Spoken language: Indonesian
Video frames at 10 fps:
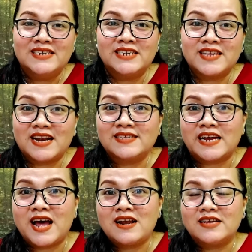Si salah
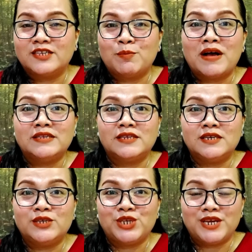sadana si
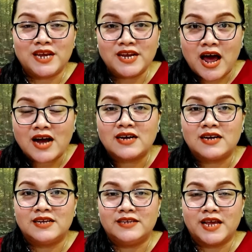banci si idah
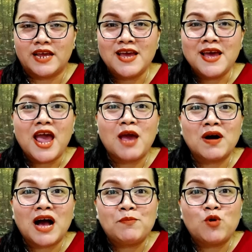kel ije,
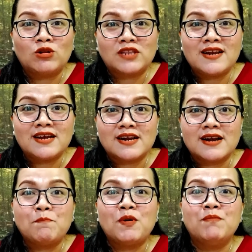emakap doktrin
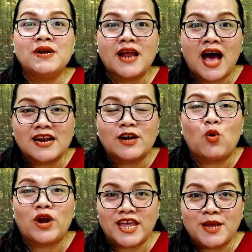karena pembenaran
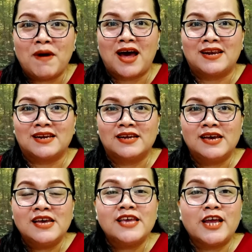oleh iman,
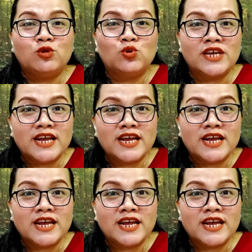yaitu